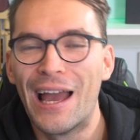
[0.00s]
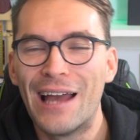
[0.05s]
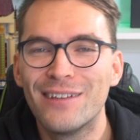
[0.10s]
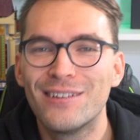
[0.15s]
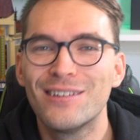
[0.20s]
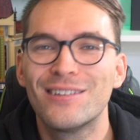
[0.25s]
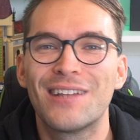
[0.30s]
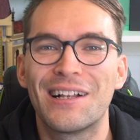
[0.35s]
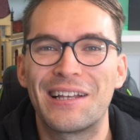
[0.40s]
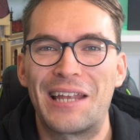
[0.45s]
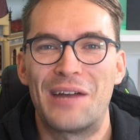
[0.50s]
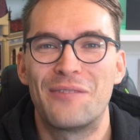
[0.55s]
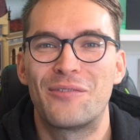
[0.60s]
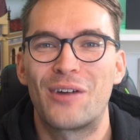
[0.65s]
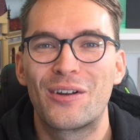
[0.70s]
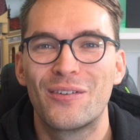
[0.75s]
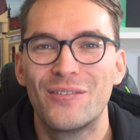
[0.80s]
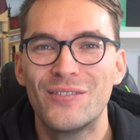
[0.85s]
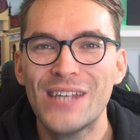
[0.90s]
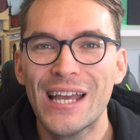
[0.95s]
Es ist halt
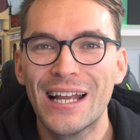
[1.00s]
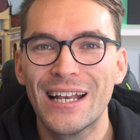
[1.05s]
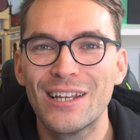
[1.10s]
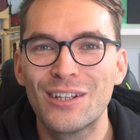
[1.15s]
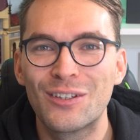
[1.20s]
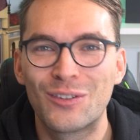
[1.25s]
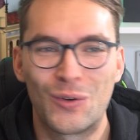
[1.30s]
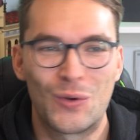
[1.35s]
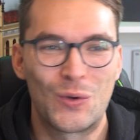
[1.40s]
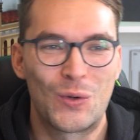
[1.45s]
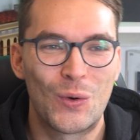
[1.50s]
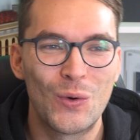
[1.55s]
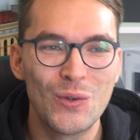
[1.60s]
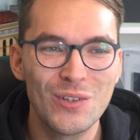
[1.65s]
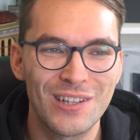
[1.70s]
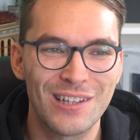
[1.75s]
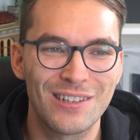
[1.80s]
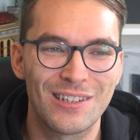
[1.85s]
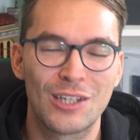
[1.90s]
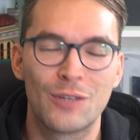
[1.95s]
einfach wirklich so. Und
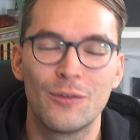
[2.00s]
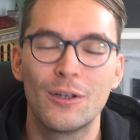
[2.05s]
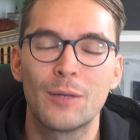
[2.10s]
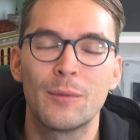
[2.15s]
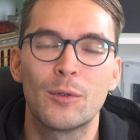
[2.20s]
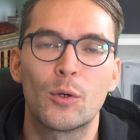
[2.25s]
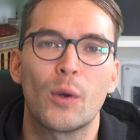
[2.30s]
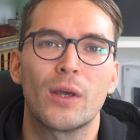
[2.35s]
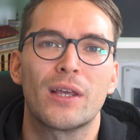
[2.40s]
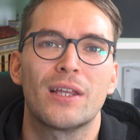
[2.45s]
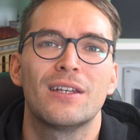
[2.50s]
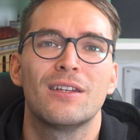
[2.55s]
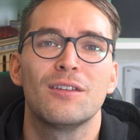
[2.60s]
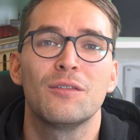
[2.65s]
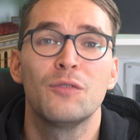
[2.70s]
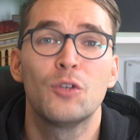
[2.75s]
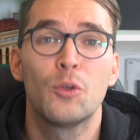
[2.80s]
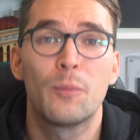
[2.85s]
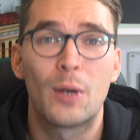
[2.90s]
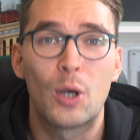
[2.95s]
grundsätzlich will ich mit euch in
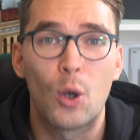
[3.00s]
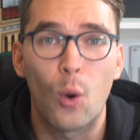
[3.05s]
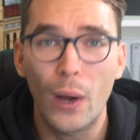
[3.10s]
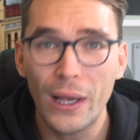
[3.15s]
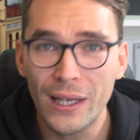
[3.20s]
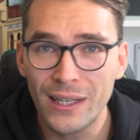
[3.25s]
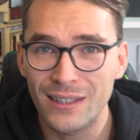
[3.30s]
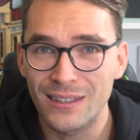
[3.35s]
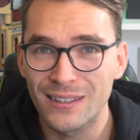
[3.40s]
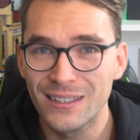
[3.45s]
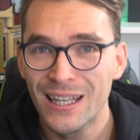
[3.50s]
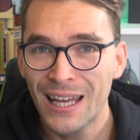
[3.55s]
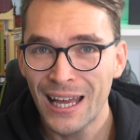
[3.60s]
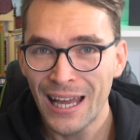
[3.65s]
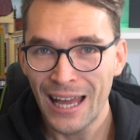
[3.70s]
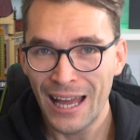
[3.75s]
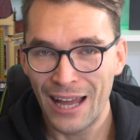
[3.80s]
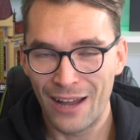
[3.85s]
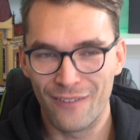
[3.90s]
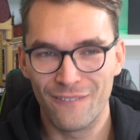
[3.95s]
diesem Video beleuchten,
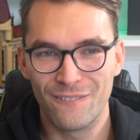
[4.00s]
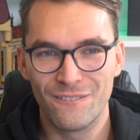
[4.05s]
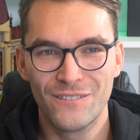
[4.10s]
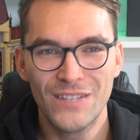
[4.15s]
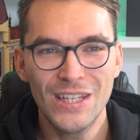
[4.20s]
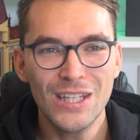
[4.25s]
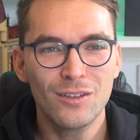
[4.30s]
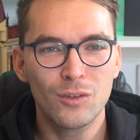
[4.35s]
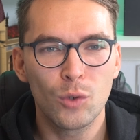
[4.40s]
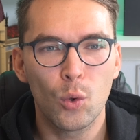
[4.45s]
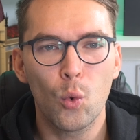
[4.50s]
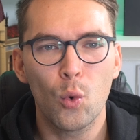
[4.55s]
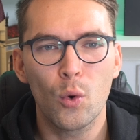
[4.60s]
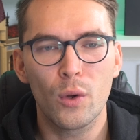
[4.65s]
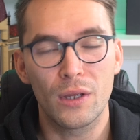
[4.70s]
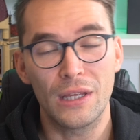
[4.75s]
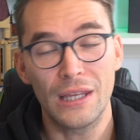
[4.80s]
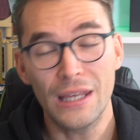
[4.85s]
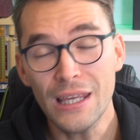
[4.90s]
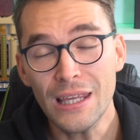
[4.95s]
wieso
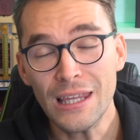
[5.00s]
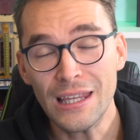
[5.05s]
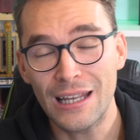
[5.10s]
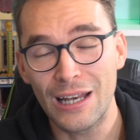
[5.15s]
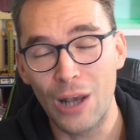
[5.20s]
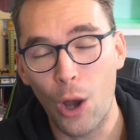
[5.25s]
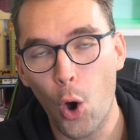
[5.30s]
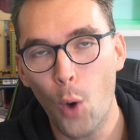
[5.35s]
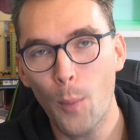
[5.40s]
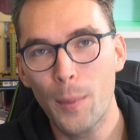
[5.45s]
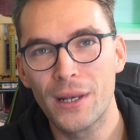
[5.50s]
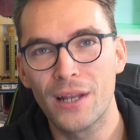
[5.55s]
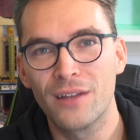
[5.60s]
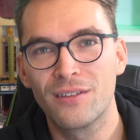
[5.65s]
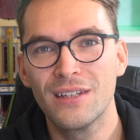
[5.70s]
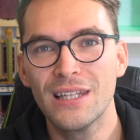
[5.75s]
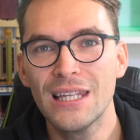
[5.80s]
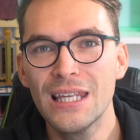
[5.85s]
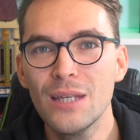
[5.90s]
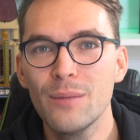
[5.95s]
ich glaube,
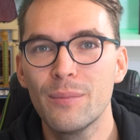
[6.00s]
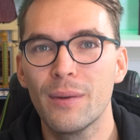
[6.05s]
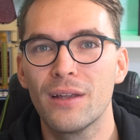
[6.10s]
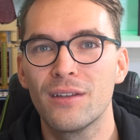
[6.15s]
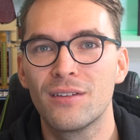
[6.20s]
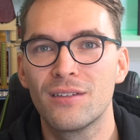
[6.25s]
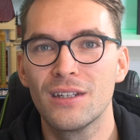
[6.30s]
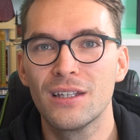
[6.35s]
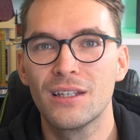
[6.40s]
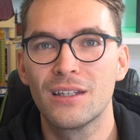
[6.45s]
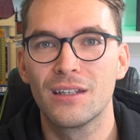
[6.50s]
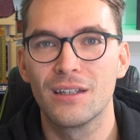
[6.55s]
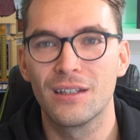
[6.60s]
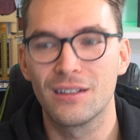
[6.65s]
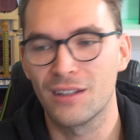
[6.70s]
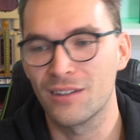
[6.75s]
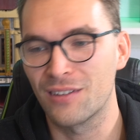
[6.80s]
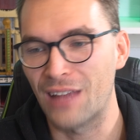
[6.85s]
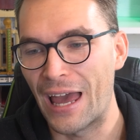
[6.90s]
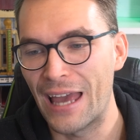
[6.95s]
dass eBay sich
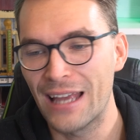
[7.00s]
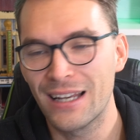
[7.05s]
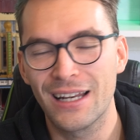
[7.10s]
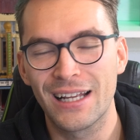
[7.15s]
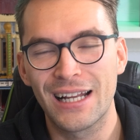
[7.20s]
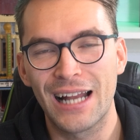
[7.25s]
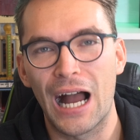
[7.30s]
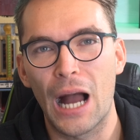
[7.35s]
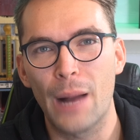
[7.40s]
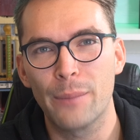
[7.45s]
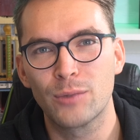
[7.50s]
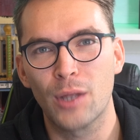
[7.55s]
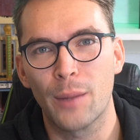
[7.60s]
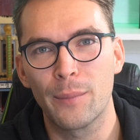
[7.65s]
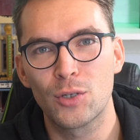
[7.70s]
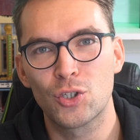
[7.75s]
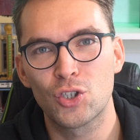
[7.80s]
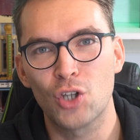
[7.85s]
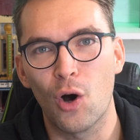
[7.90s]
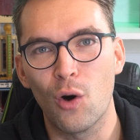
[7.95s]
das eigene Grab
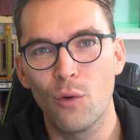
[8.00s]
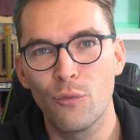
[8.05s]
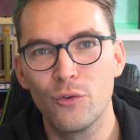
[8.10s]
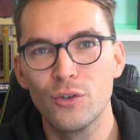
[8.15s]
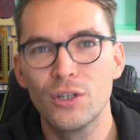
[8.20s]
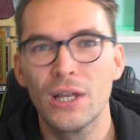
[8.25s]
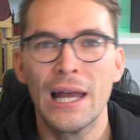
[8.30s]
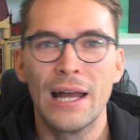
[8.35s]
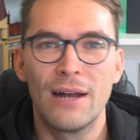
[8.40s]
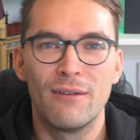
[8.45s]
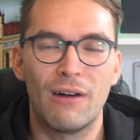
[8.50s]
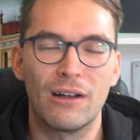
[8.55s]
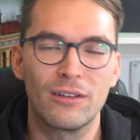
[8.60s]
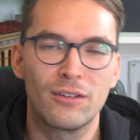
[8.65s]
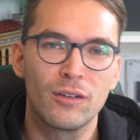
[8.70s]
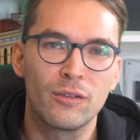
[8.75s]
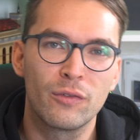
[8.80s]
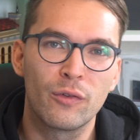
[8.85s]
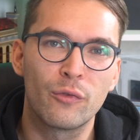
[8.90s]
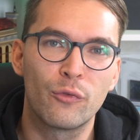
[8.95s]
damit schaufelt,
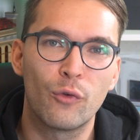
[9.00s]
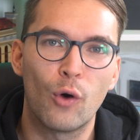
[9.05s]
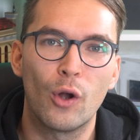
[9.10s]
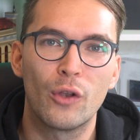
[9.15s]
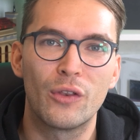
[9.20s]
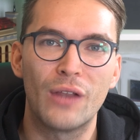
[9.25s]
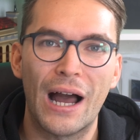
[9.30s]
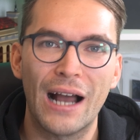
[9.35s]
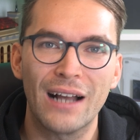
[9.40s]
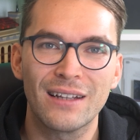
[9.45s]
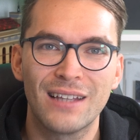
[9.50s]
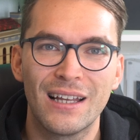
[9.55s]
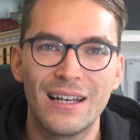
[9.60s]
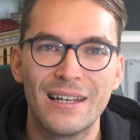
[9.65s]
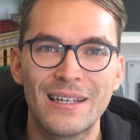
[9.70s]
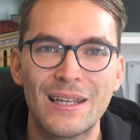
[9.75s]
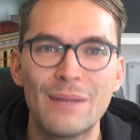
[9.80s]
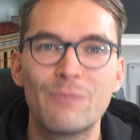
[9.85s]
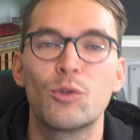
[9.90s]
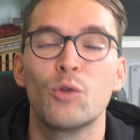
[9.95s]
was es für Vor- und
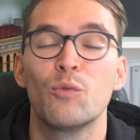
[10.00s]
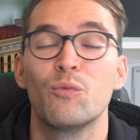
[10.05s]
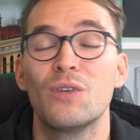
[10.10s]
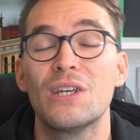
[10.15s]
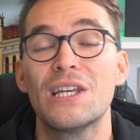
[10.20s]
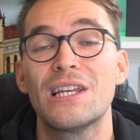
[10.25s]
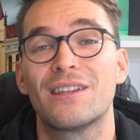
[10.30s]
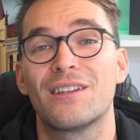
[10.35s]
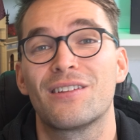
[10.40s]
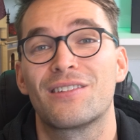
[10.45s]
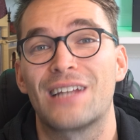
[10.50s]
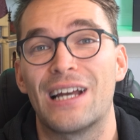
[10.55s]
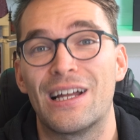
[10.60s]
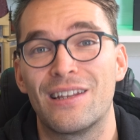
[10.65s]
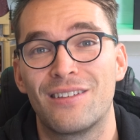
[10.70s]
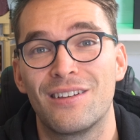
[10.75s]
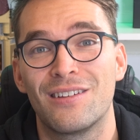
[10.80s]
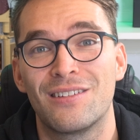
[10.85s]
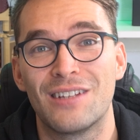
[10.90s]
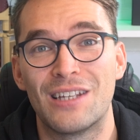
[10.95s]
Nachteile gibt und wie ich das
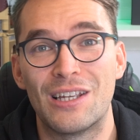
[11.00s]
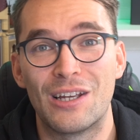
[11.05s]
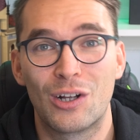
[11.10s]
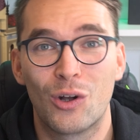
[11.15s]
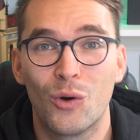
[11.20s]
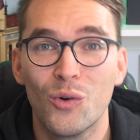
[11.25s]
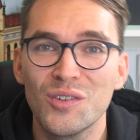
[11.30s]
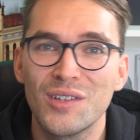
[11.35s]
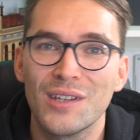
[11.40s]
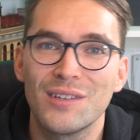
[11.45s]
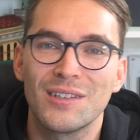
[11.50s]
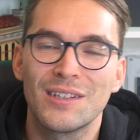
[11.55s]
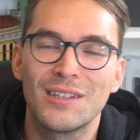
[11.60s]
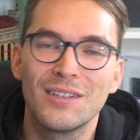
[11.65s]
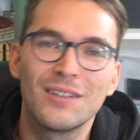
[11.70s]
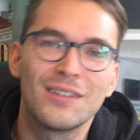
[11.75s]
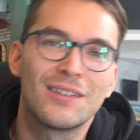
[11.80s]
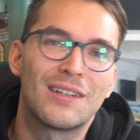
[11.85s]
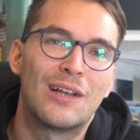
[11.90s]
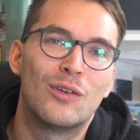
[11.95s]
Ganze sehe. Grundsätzlich
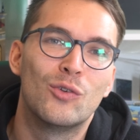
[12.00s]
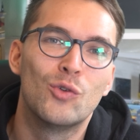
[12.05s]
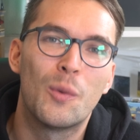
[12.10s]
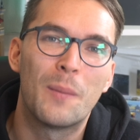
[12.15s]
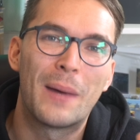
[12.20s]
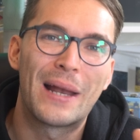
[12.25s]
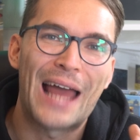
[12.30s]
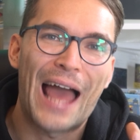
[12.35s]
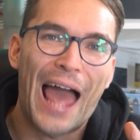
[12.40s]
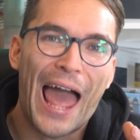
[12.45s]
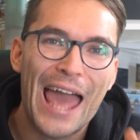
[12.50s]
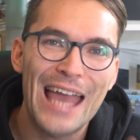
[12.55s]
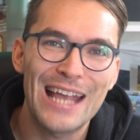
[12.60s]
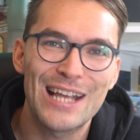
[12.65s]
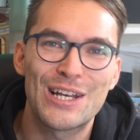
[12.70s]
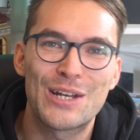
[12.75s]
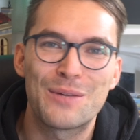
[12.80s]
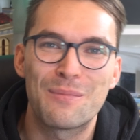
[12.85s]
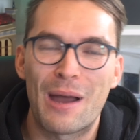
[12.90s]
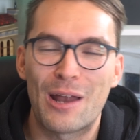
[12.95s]
ist es halt nur meine
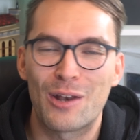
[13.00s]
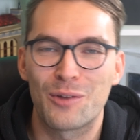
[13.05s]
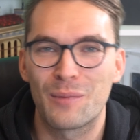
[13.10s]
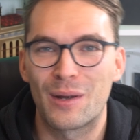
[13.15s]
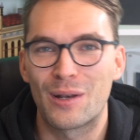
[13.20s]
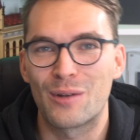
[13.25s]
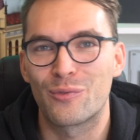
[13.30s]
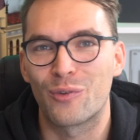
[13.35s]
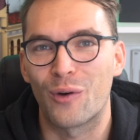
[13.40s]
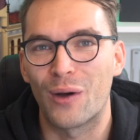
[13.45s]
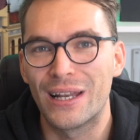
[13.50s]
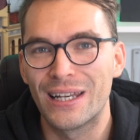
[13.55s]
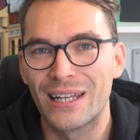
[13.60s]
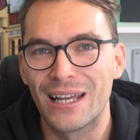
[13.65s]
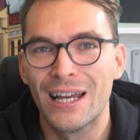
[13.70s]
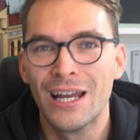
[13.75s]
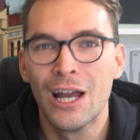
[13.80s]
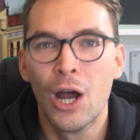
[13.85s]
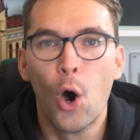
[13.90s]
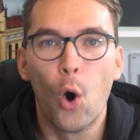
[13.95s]
eigene Meinung, meine
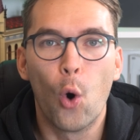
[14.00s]
Freunde.